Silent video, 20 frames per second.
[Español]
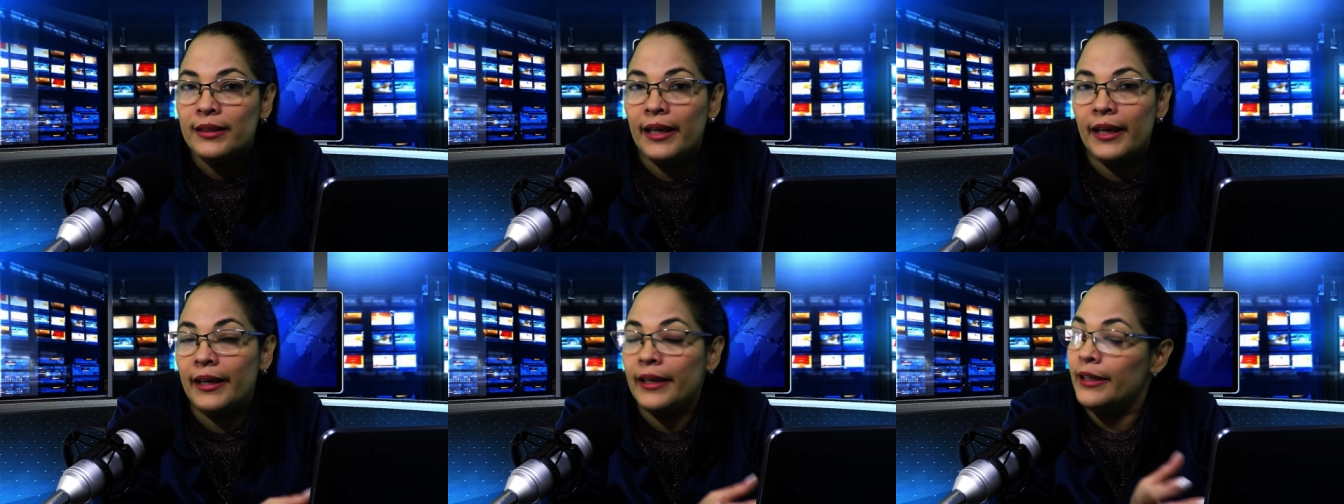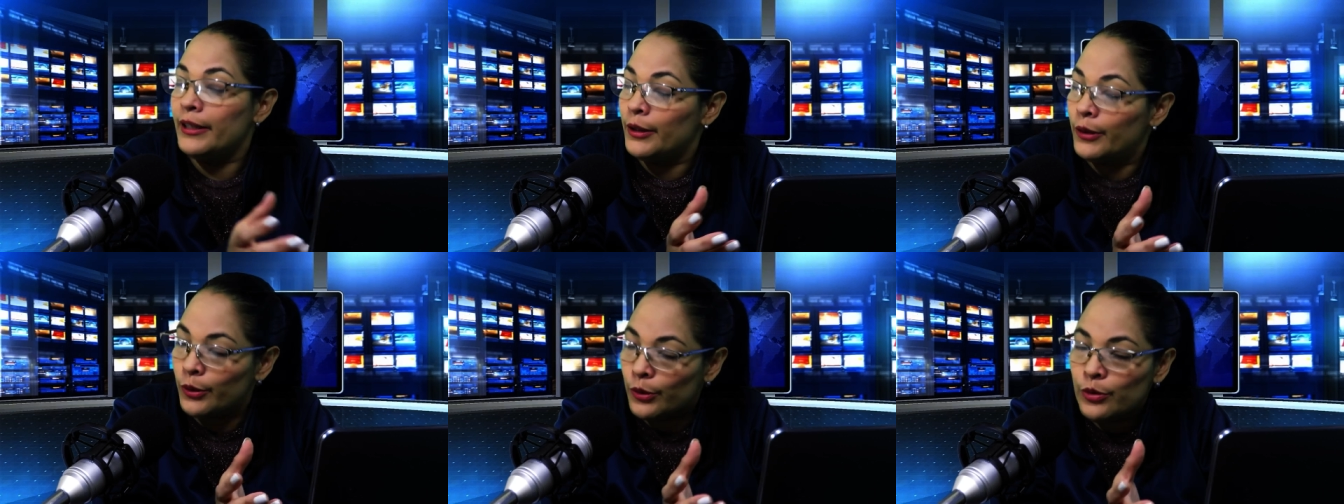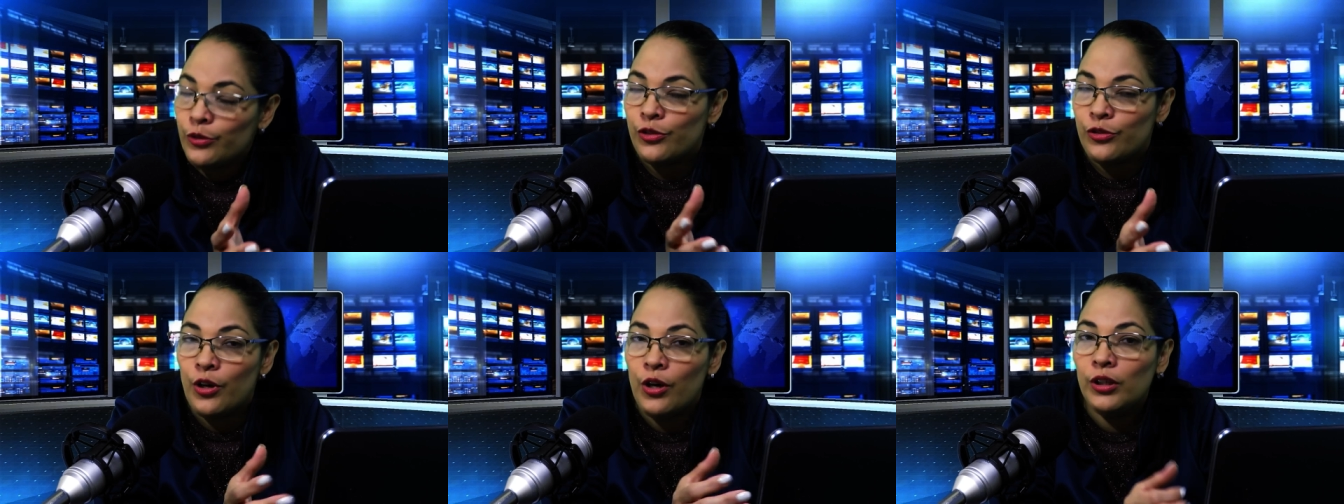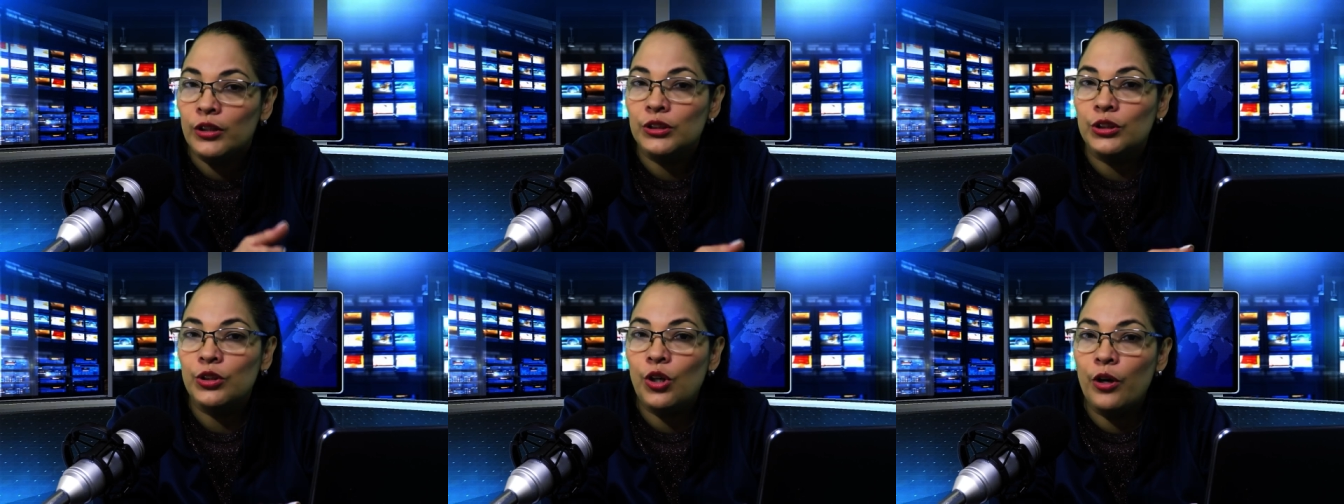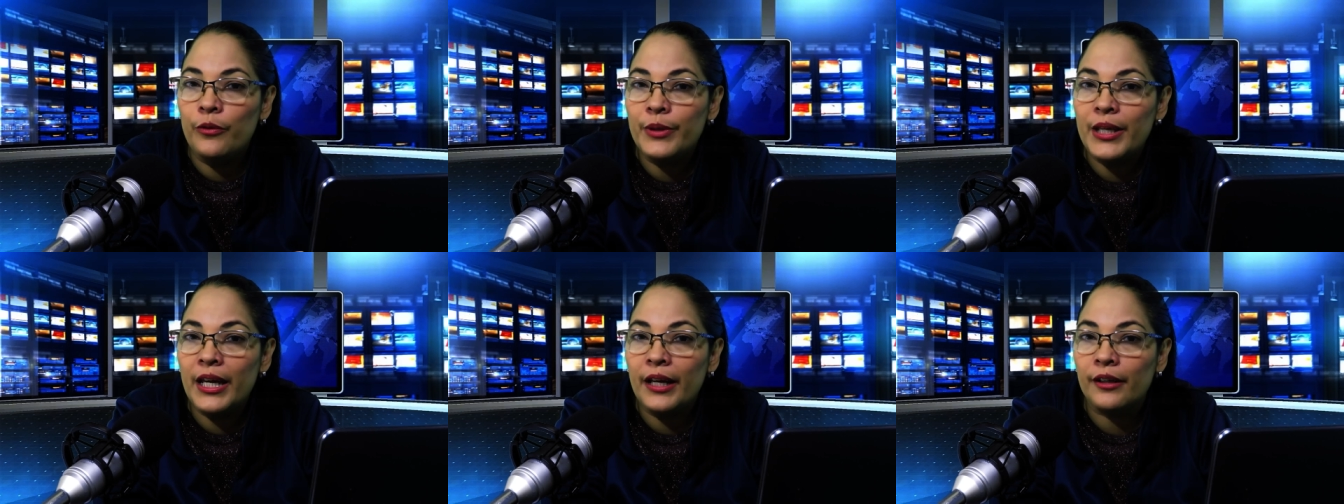de incluso
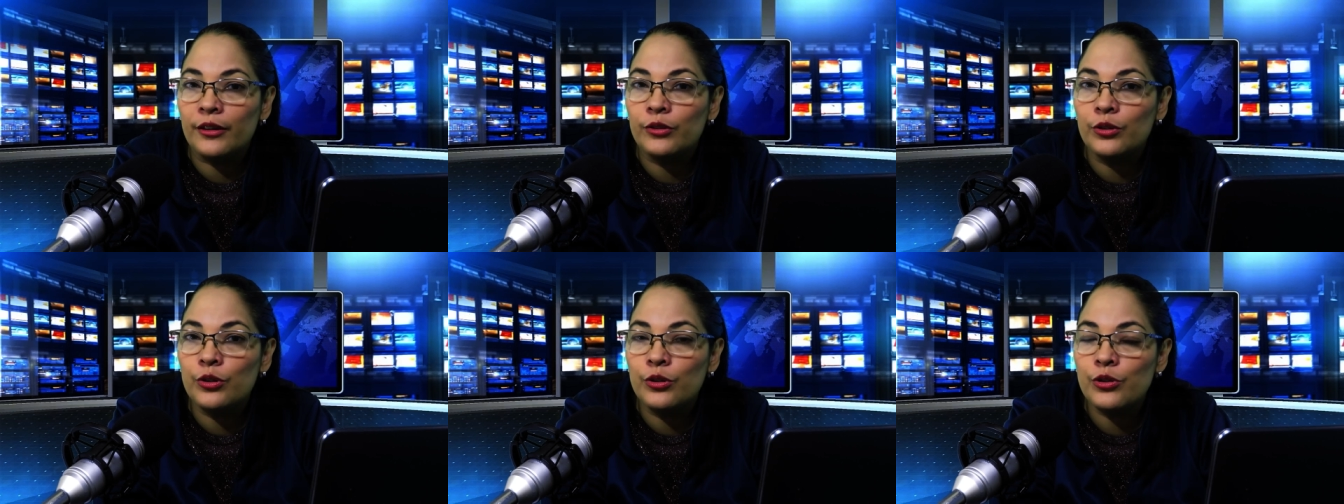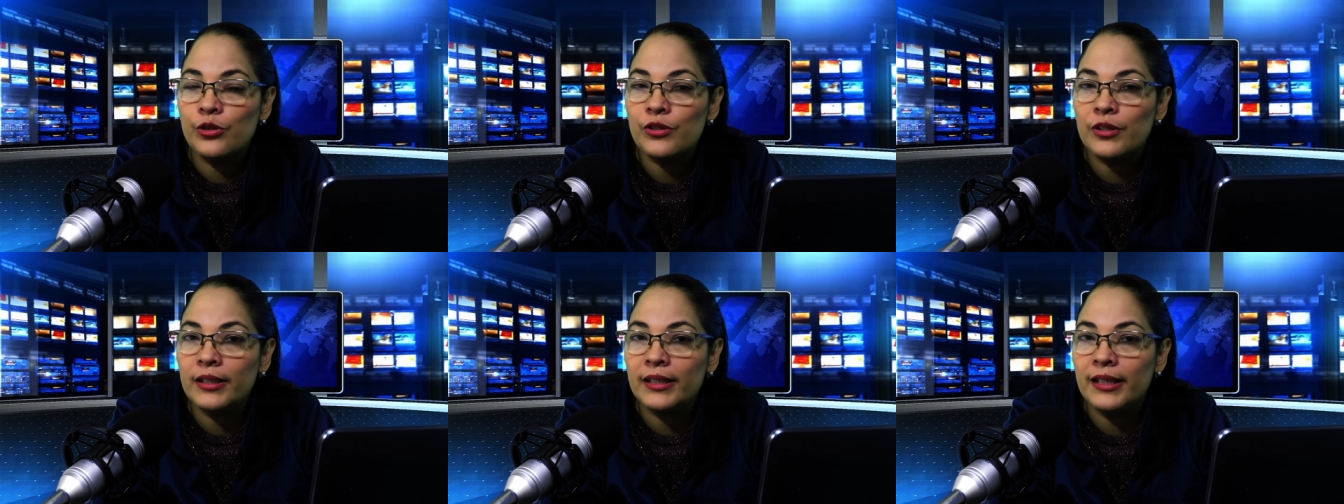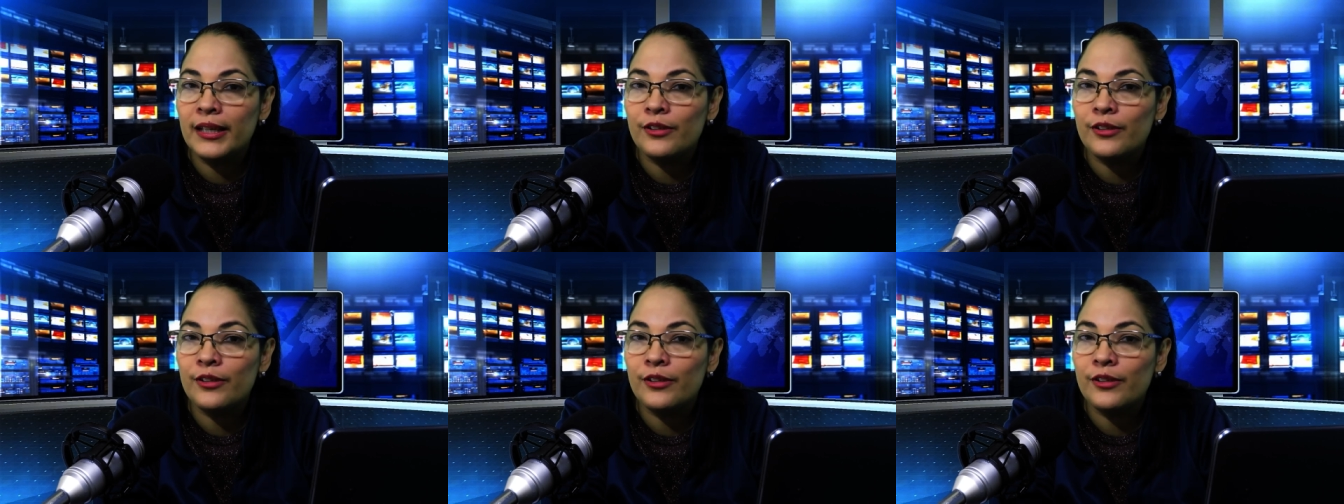gobiernos